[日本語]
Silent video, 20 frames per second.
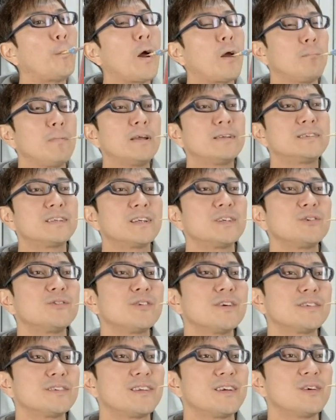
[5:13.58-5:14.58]
めっちゃ低
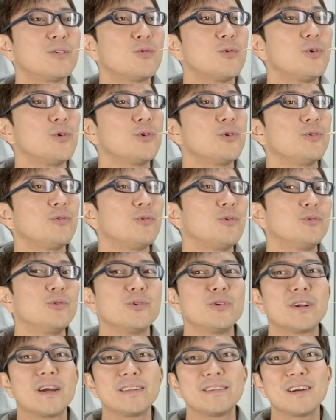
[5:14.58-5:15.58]
かったらこういう、この
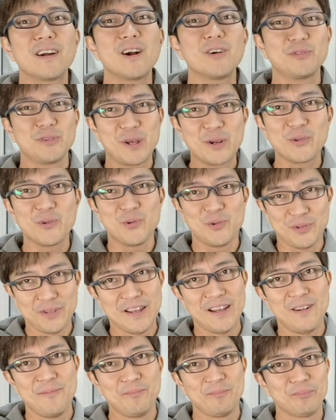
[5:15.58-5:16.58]
ぐらい高くなるよう
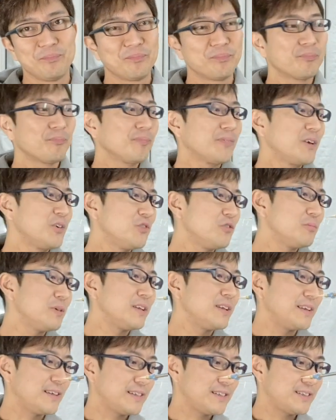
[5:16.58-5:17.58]
な指
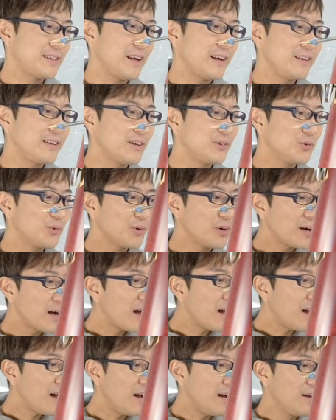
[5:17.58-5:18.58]
にしたりだと
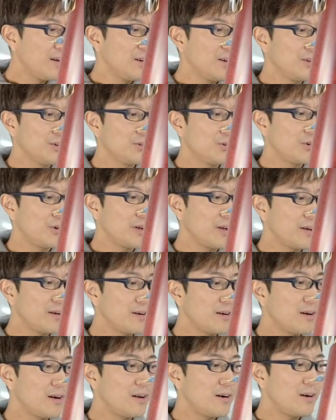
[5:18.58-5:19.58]
か、それ
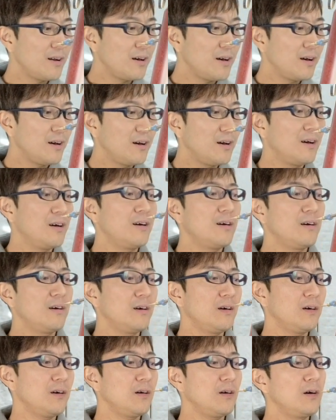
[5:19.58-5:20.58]
か
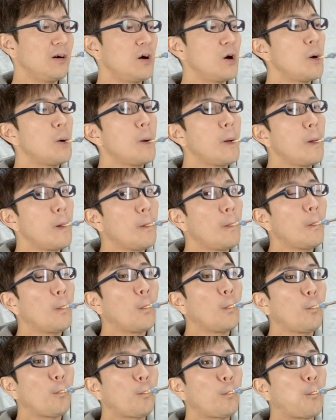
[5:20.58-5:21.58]
ら、
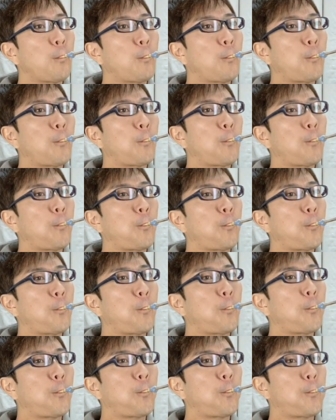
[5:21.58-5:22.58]

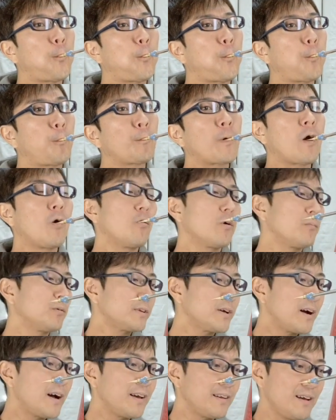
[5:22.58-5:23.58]
これも
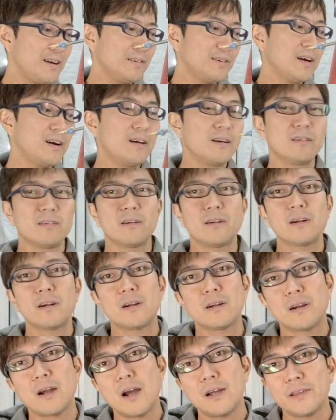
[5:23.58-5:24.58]
高いな。だから、
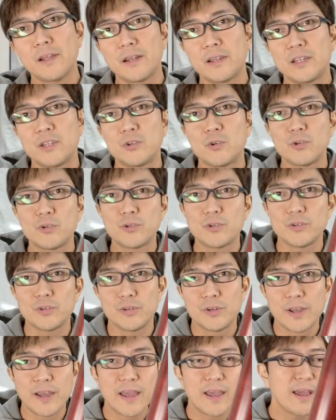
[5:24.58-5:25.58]
かなり低
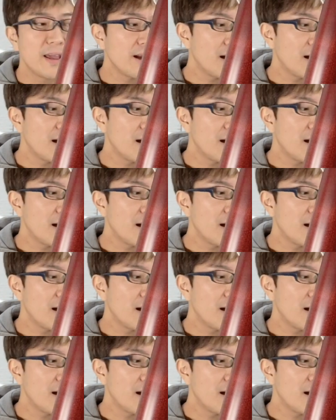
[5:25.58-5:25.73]
く A